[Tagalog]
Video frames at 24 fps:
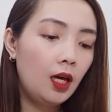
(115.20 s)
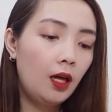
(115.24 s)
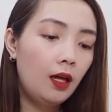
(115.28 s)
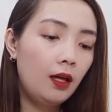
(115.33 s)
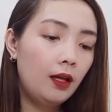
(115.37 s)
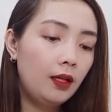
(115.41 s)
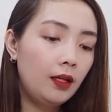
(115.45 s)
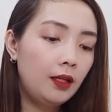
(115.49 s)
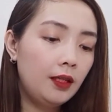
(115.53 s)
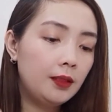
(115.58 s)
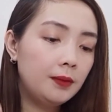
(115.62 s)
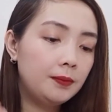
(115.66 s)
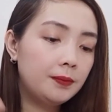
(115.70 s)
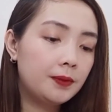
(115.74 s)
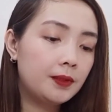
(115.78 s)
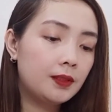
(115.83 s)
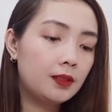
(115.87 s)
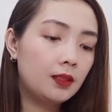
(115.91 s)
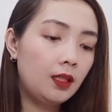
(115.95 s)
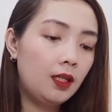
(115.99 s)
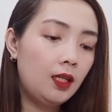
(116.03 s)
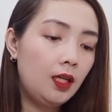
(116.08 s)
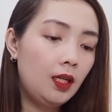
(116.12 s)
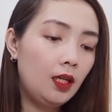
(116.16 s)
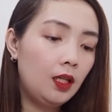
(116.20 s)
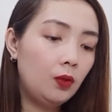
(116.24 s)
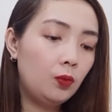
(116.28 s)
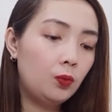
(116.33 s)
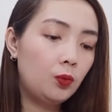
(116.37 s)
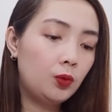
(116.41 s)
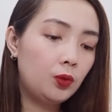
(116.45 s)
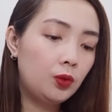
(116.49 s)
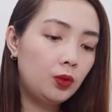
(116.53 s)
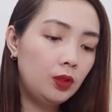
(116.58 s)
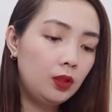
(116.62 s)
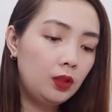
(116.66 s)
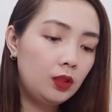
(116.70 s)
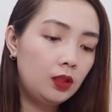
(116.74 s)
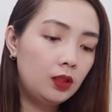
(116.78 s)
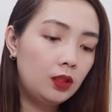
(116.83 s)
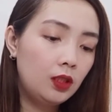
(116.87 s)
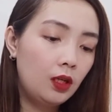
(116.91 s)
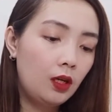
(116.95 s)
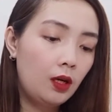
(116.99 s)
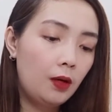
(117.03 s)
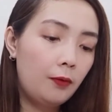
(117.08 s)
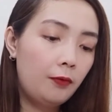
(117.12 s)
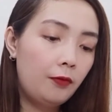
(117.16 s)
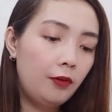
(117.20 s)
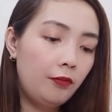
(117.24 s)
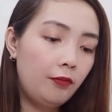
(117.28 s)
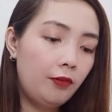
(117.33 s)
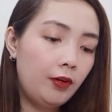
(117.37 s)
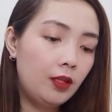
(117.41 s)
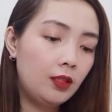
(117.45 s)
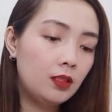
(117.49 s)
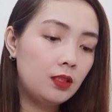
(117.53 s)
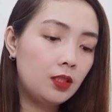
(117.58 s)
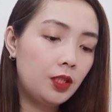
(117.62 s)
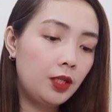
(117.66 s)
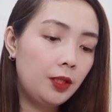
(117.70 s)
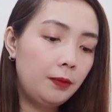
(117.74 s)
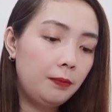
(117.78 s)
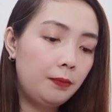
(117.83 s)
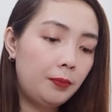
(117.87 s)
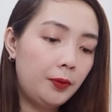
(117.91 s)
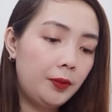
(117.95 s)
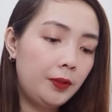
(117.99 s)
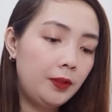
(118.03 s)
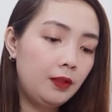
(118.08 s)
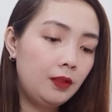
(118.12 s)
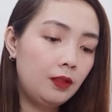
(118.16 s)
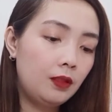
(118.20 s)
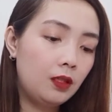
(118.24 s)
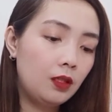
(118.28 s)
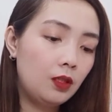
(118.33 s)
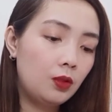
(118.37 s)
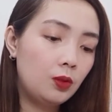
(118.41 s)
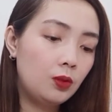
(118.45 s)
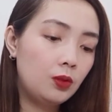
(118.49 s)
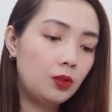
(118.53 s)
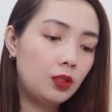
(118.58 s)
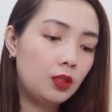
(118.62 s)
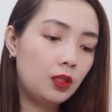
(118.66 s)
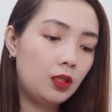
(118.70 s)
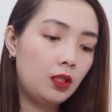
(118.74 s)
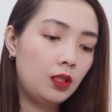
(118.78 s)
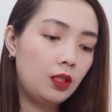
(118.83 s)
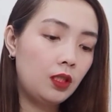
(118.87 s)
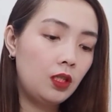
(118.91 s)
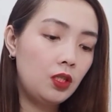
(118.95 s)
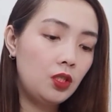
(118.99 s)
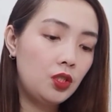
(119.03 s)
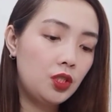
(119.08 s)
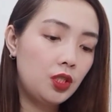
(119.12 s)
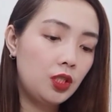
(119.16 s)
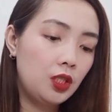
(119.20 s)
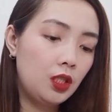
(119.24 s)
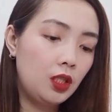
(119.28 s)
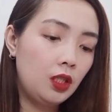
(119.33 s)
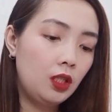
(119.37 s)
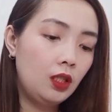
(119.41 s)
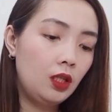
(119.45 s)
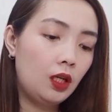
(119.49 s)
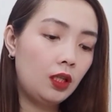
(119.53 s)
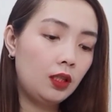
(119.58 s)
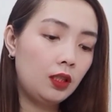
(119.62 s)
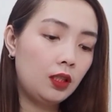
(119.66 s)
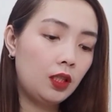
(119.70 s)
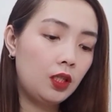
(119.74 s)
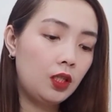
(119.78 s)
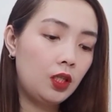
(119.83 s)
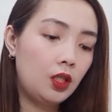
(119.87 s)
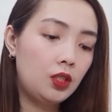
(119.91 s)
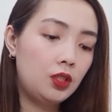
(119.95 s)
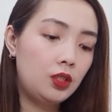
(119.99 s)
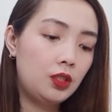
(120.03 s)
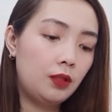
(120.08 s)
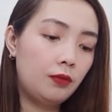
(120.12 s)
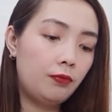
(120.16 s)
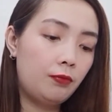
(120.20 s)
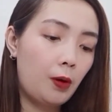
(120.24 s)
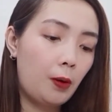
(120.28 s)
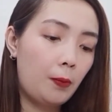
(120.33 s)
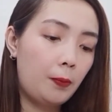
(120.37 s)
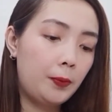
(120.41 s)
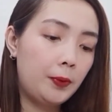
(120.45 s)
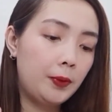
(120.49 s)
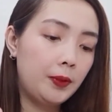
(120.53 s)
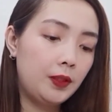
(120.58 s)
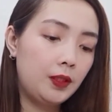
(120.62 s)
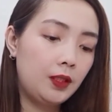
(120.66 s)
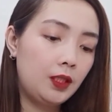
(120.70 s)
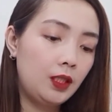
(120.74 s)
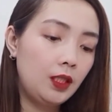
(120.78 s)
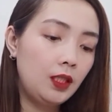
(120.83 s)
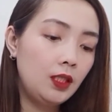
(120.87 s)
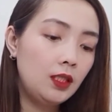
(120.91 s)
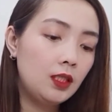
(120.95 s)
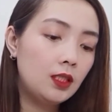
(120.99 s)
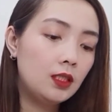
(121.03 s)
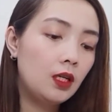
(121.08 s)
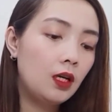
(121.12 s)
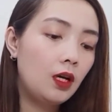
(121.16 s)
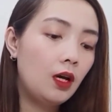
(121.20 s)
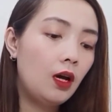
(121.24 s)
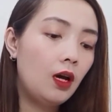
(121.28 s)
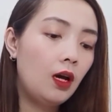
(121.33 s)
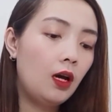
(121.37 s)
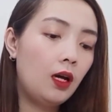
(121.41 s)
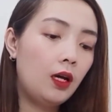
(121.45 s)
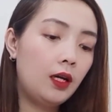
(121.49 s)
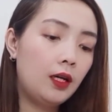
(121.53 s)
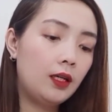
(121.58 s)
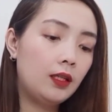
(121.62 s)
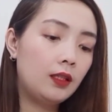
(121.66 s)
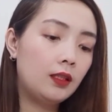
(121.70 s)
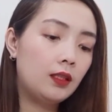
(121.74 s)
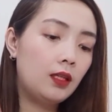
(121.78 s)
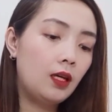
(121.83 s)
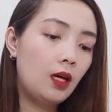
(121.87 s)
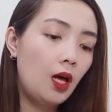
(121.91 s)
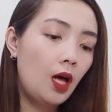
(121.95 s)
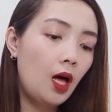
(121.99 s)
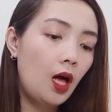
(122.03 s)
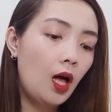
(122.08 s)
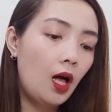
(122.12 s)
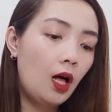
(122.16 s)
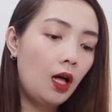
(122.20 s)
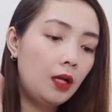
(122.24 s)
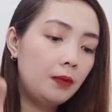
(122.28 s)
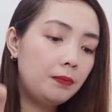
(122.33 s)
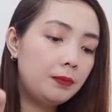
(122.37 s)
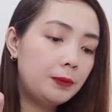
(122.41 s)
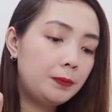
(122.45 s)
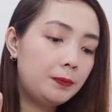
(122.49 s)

helps heal wound, prevent sunburn, reduce skin itching, anti-aging properties, and helps